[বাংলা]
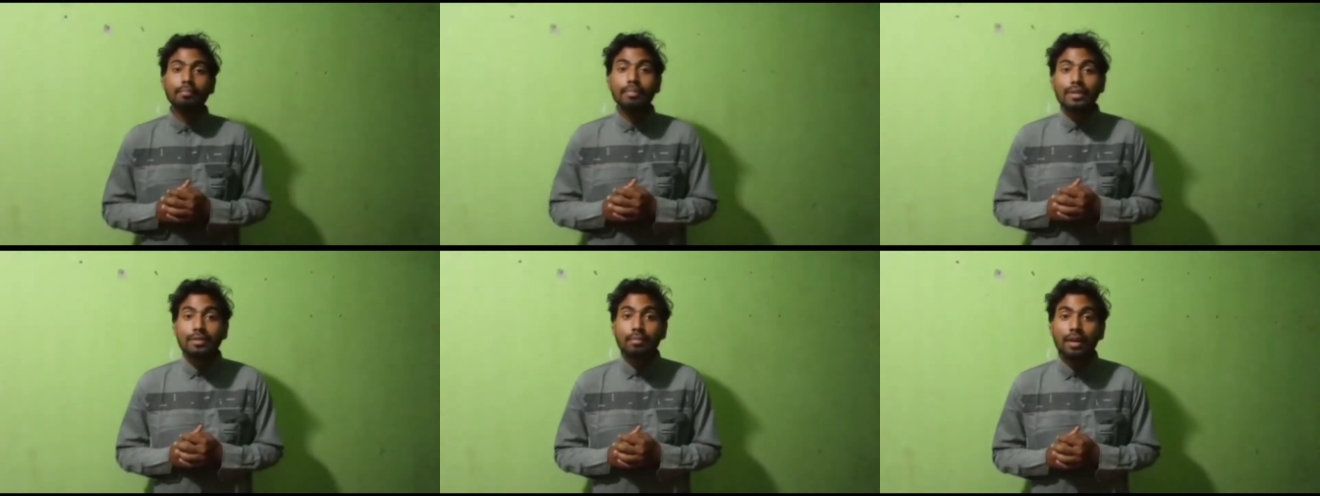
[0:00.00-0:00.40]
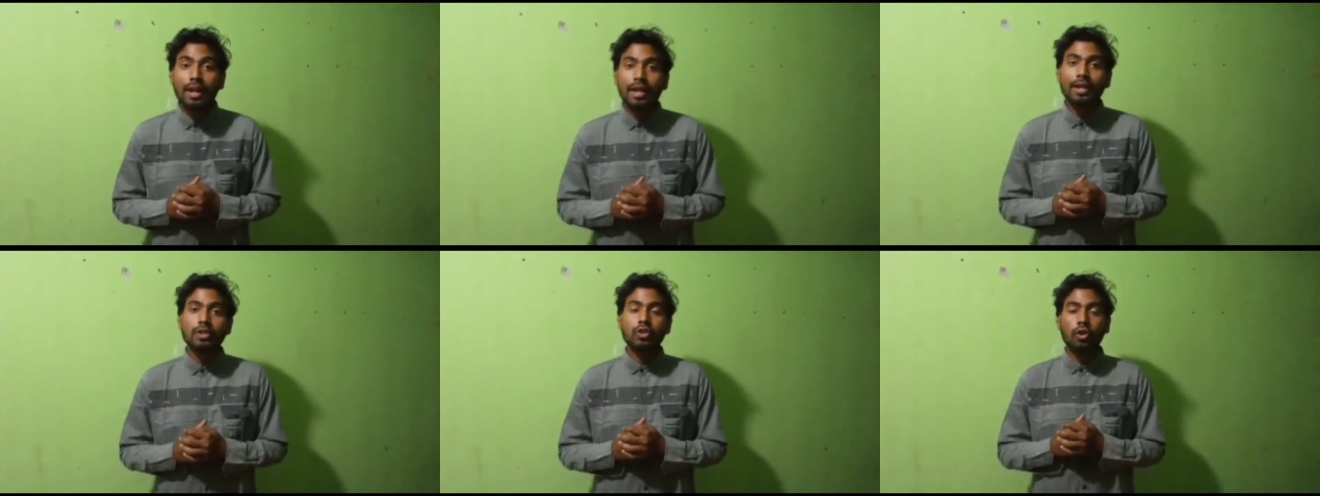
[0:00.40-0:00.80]

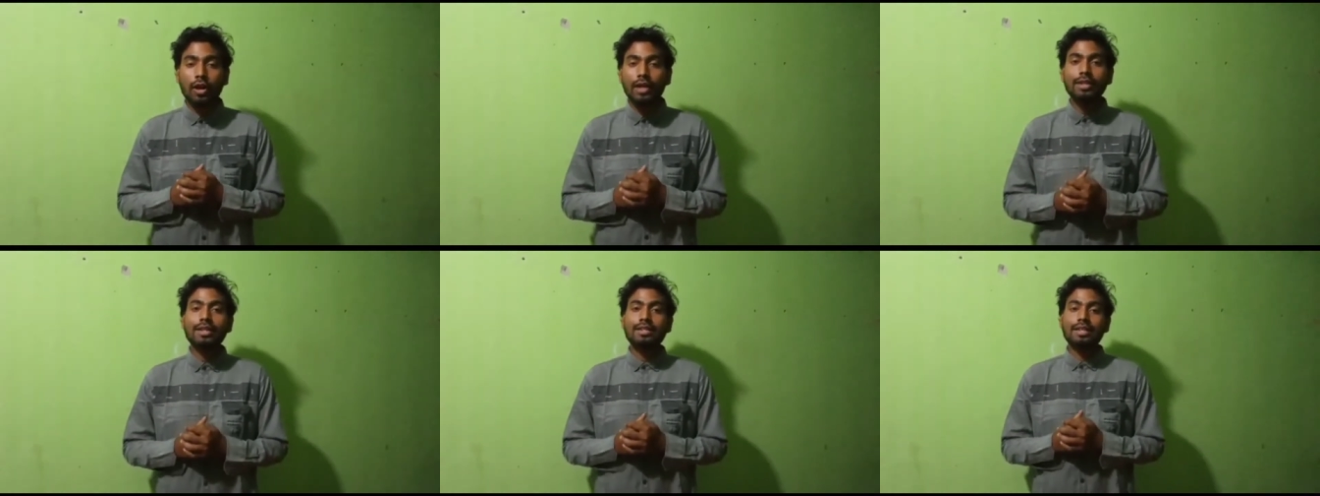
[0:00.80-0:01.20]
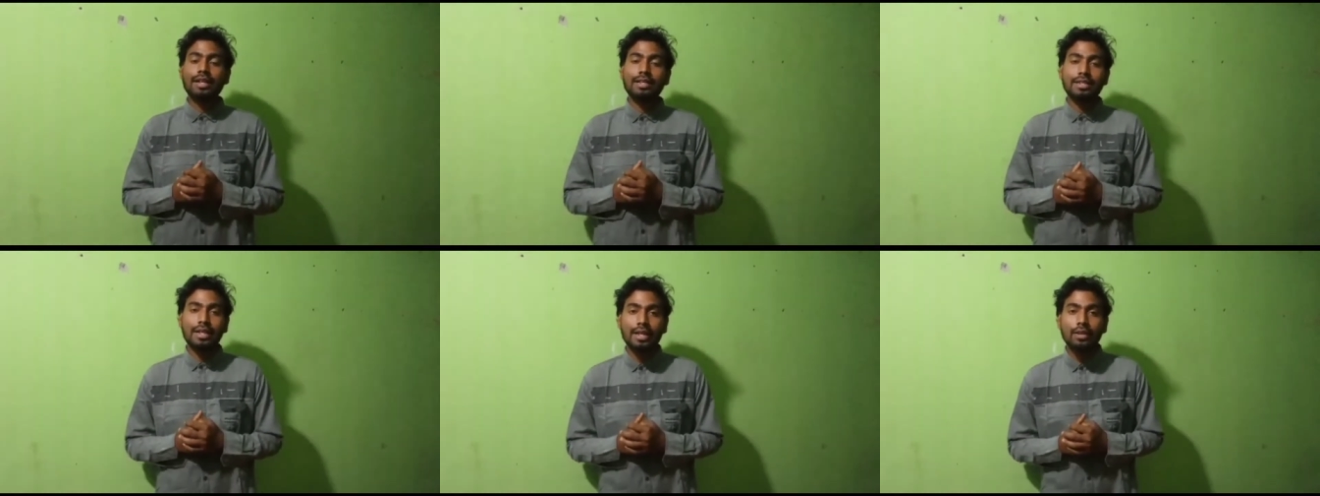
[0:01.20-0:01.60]
বিসমিল্লাকে সরাতে
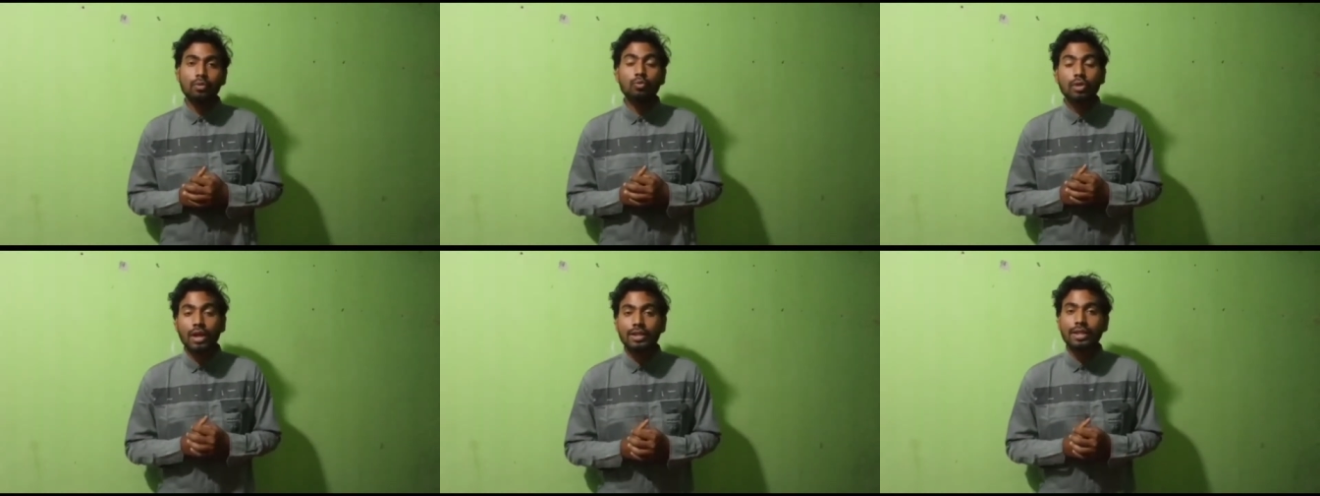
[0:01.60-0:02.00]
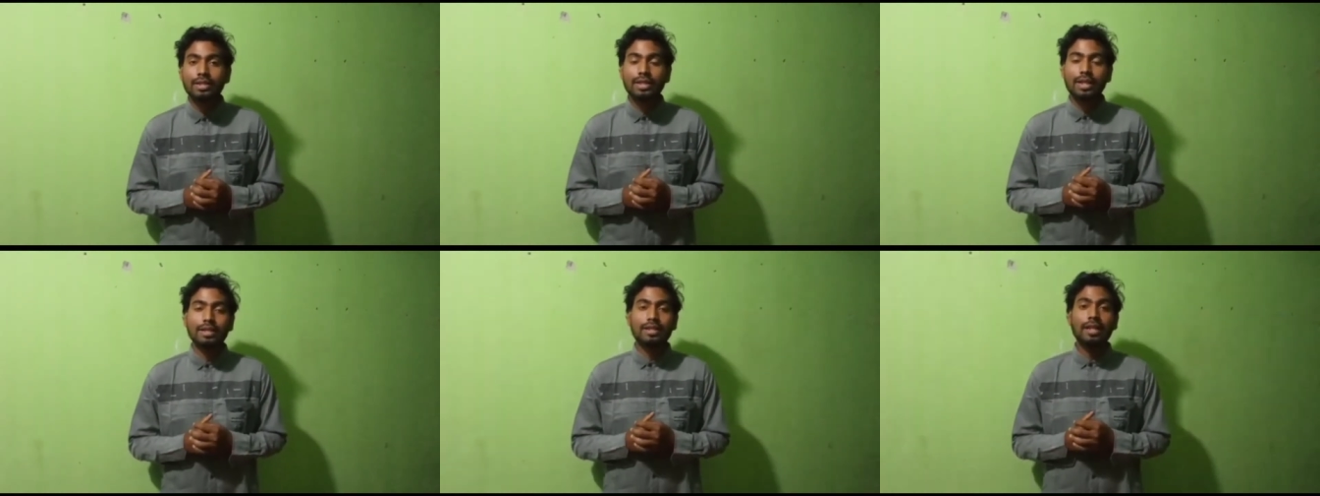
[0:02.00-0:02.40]
চেয়েছেন উঠাতে
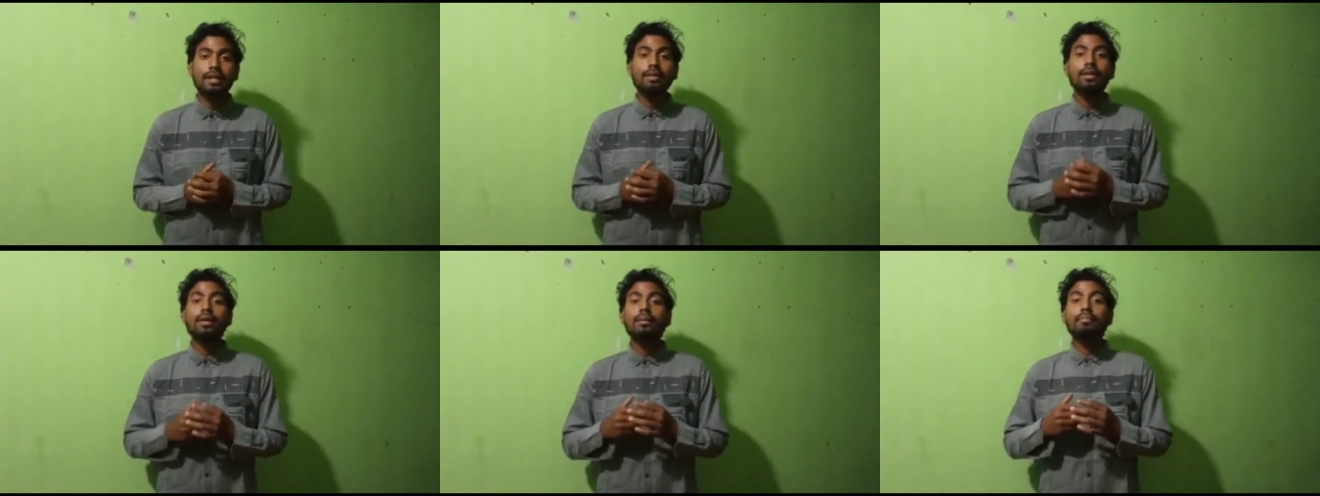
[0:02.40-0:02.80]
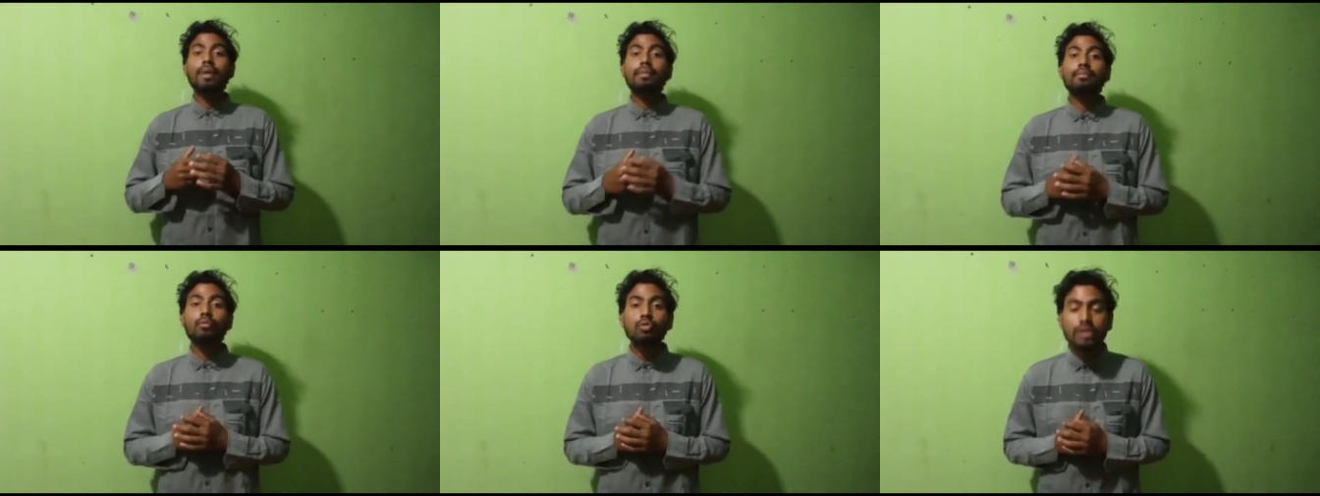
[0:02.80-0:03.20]
চেয়েছেন
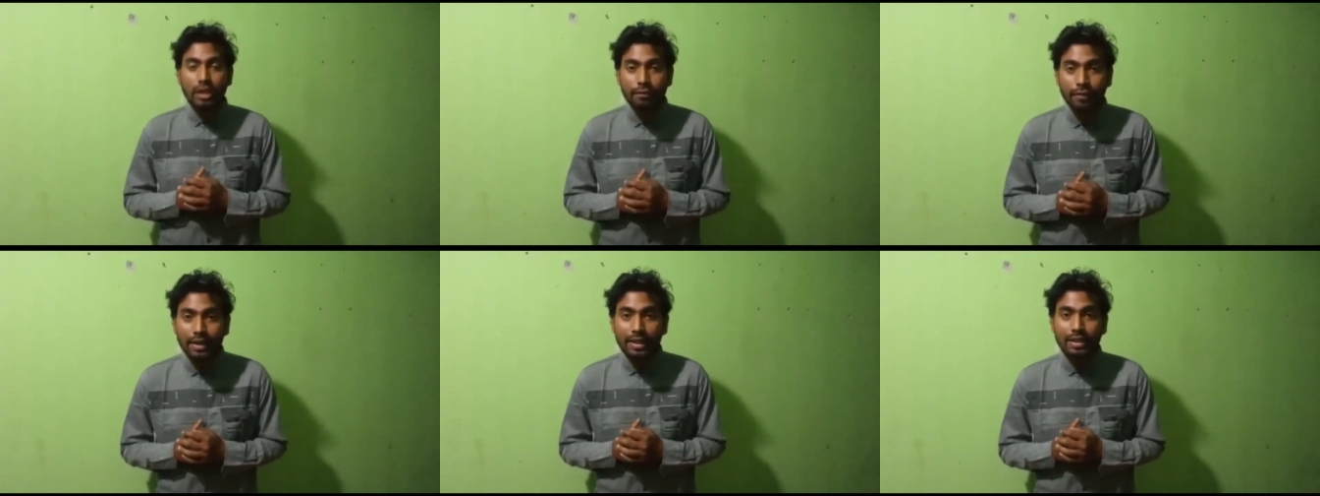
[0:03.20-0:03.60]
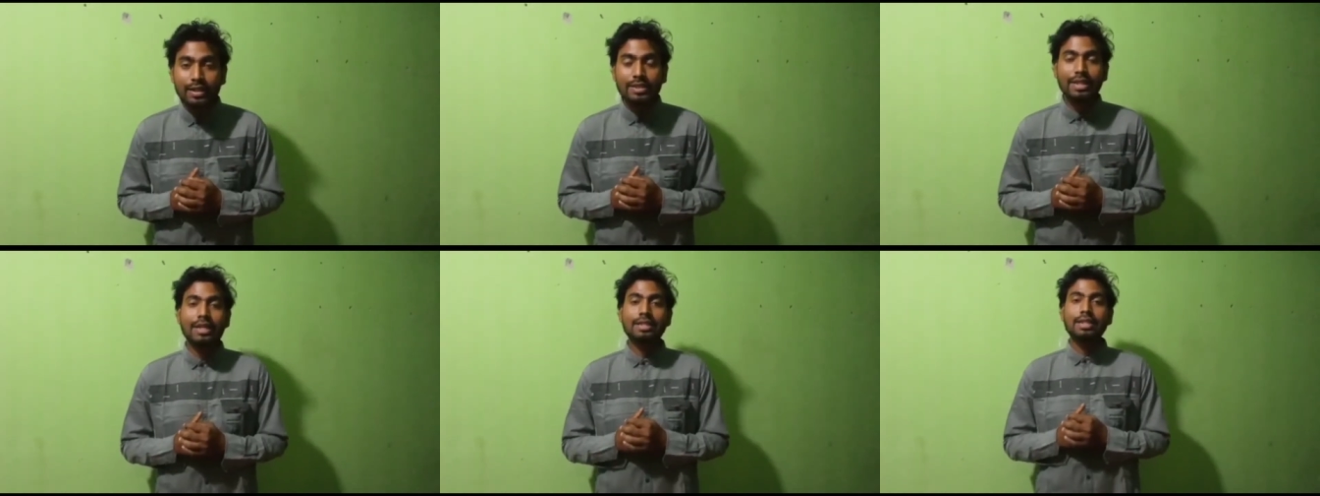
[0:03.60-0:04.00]
বা মুছে ফেলতে
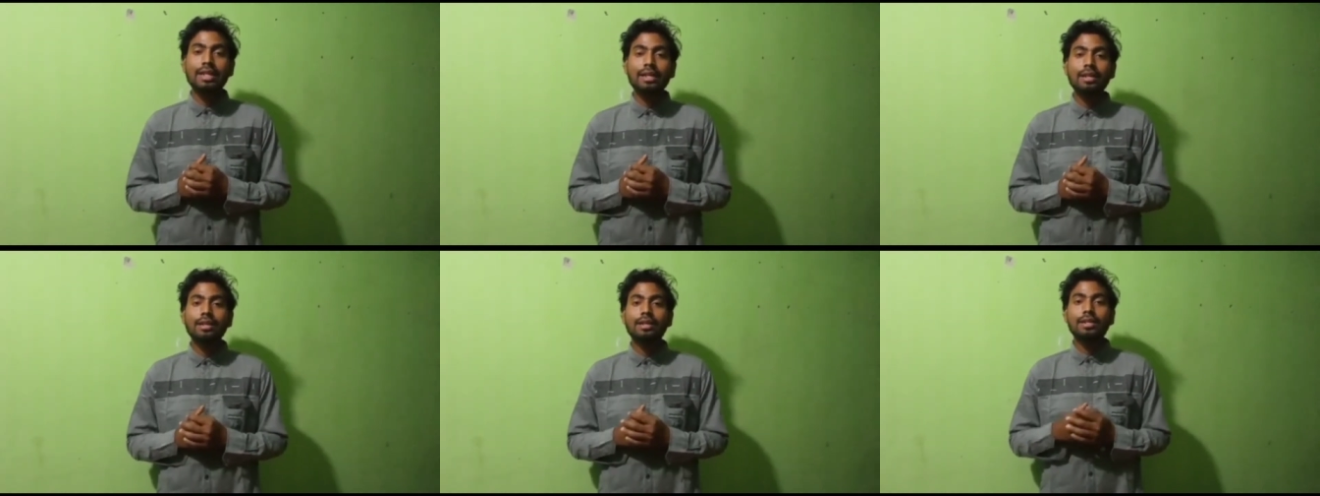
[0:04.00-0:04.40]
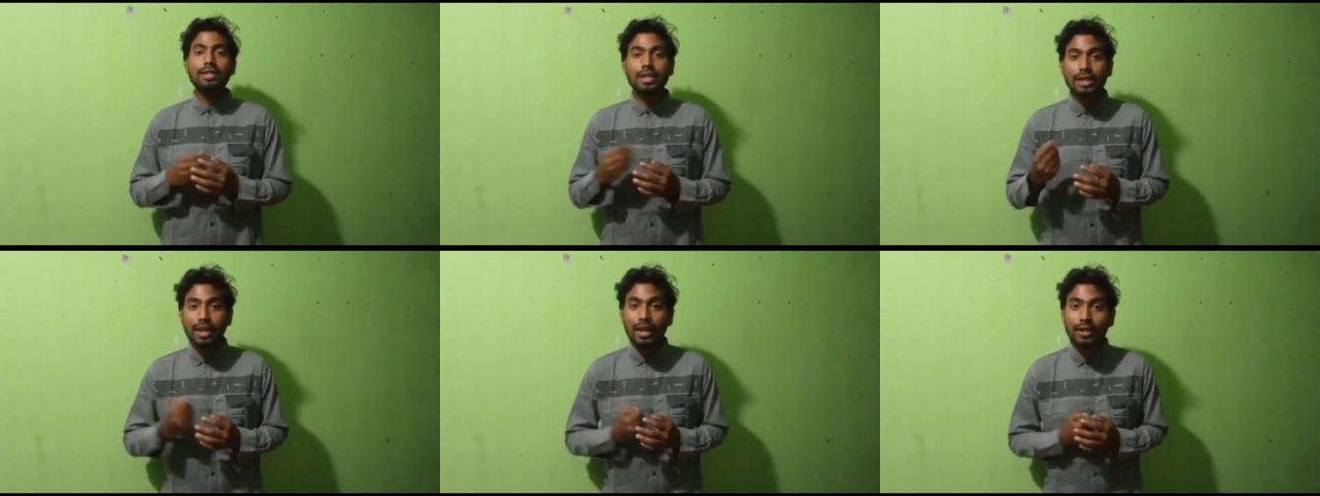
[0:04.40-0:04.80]
চেয়েছেন
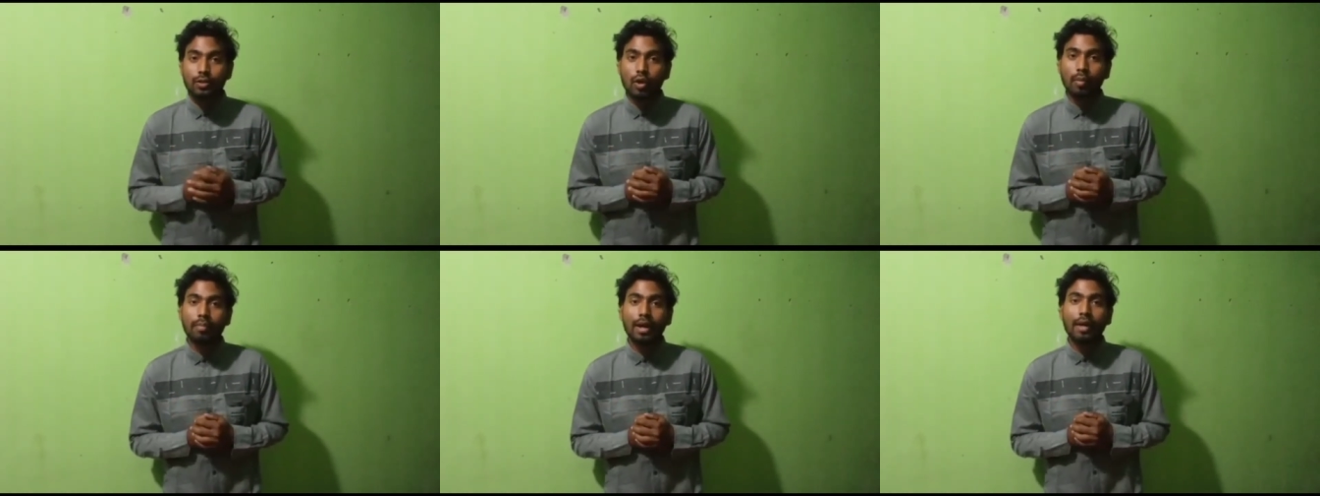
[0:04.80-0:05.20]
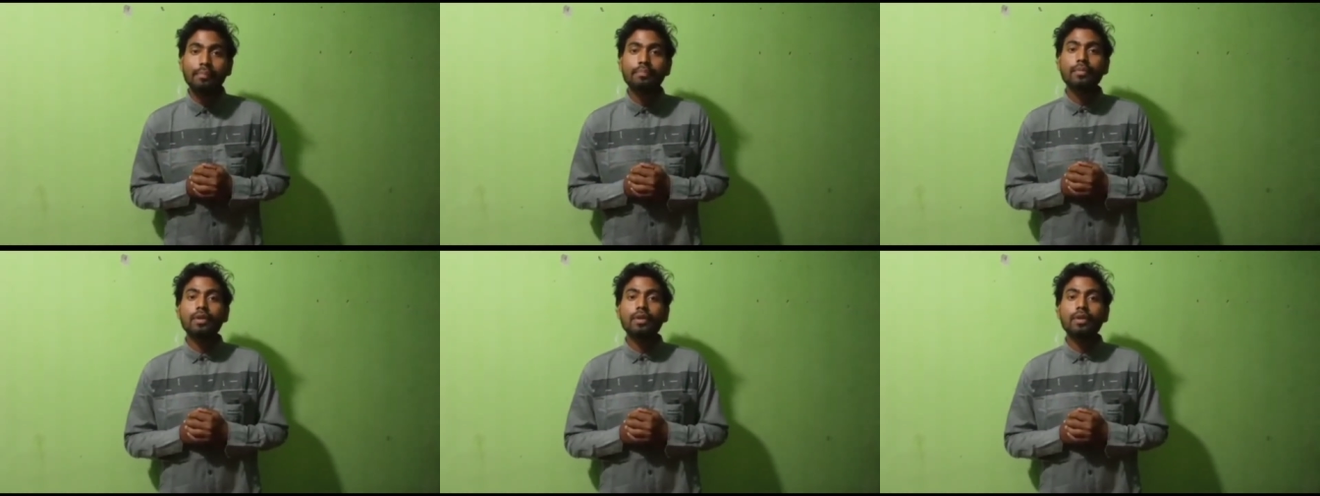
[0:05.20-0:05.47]
সেটা একটু আমরা